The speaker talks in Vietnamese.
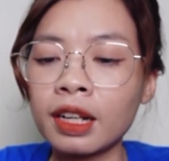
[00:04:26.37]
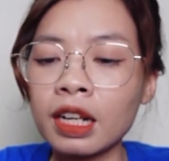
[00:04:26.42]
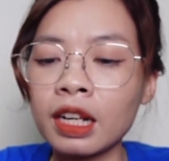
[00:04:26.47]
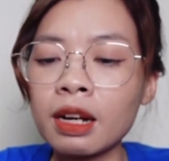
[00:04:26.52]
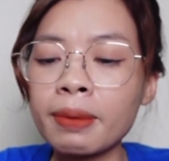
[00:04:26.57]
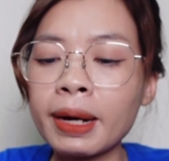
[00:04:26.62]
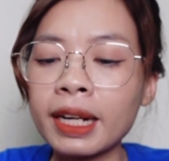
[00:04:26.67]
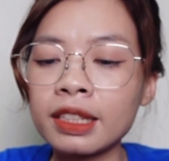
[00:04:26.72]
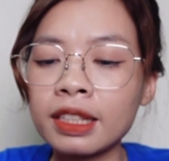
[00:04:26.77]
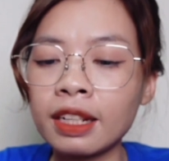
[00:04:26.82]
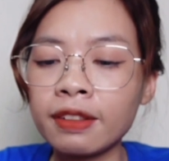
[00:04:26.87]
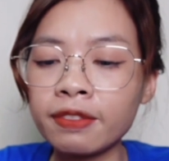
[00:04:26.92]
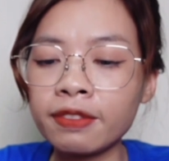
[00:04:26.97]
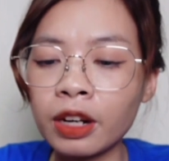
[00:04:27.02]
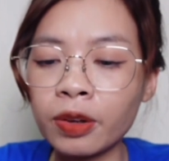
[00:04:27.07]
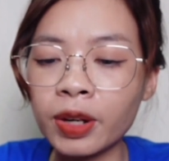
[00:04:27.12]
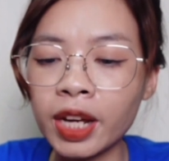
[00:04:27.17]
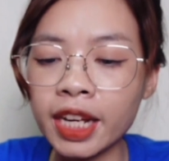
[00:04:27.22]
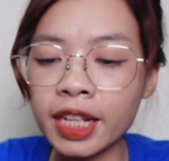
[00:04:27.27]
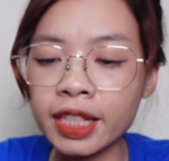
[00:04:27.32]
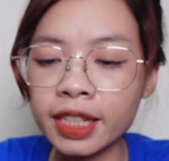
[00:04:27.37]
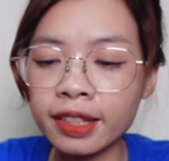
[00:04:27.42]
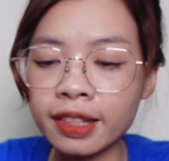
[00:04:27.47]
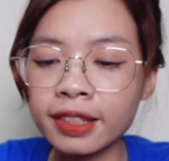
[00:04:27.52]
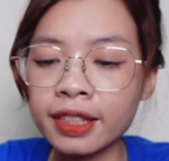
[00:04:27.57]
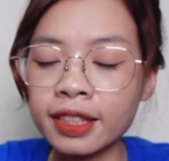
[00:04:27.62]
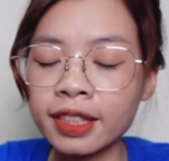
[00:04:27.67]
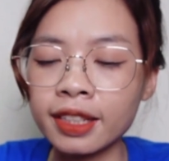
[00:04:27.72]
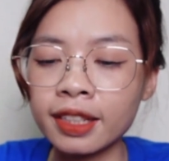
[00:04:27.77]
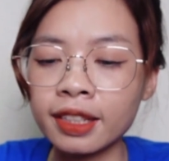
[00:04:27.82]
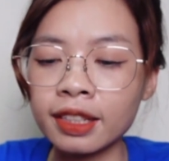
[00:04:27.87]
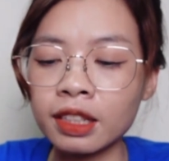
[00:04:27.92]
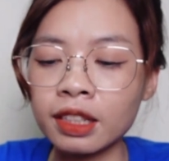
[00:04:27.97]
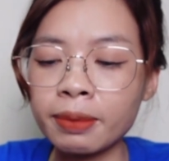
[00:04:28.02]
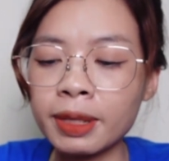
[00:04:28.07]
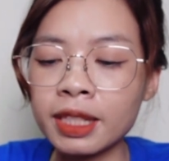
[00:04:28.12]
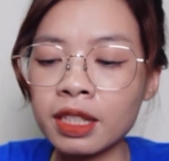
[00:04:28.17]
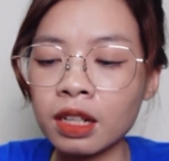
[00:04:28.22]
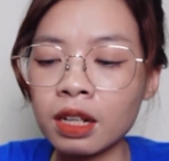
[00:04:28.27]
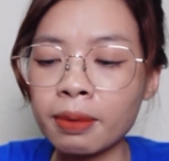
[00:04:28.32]
Khi các bạn nhấn vào đây nhá, thì
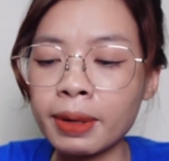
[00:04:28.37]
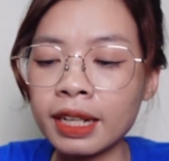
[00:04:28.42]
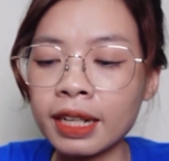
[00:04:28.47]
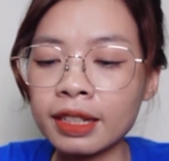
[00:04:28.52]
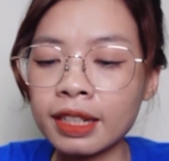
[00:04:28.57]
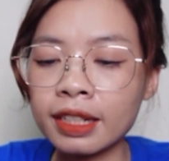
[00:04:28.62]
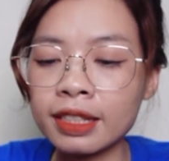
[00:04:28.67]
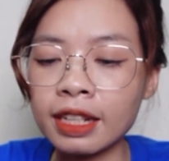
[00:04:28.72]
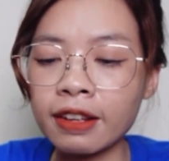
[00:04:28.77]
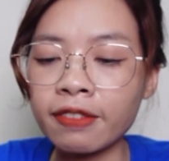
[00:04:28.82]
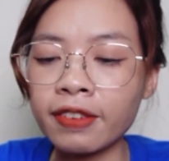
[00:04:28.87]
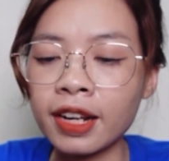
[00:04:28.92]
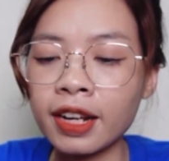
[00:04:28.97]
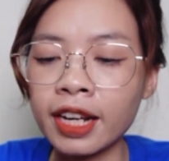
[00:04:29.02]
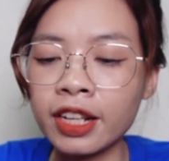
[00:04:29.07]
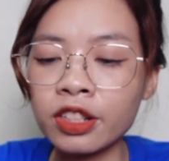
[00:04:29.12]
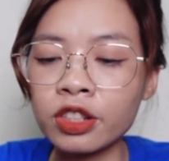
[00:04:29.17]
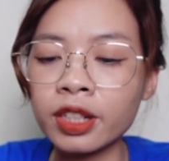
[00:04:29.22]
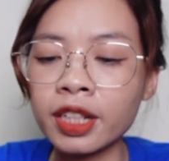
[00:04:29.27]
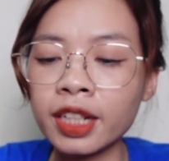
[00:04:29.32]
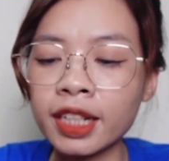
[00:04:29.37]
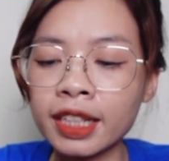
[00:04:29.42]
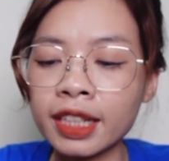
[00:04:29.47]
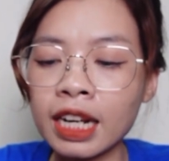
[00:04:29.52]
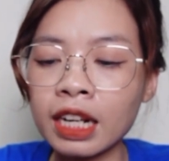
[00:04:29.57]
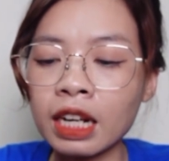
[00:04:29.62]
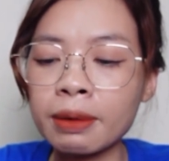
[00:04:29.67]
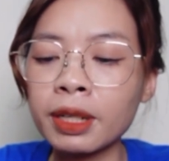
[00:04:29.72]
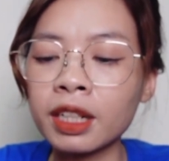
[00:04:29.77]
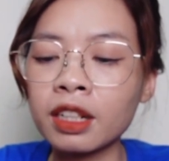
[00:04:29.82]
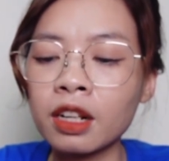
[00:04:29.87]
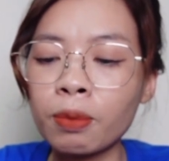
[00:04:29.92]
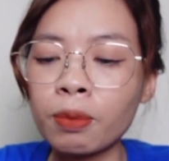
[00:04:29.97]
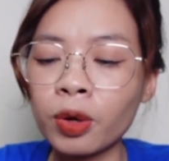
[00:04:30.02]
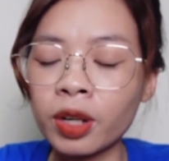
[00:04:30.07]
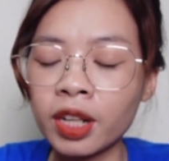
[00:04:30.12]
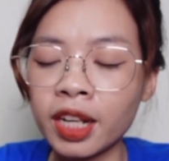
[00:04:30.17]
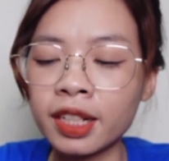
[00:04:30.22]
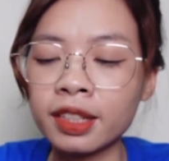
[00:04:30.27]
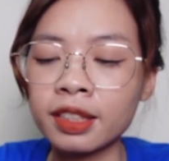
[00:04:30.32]
bây giờ các bạn là sẽ phải lấy cho người ta cái mật khẩu
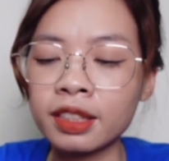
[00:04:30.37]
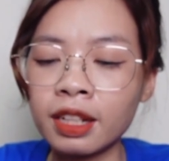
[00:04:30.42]
một lần,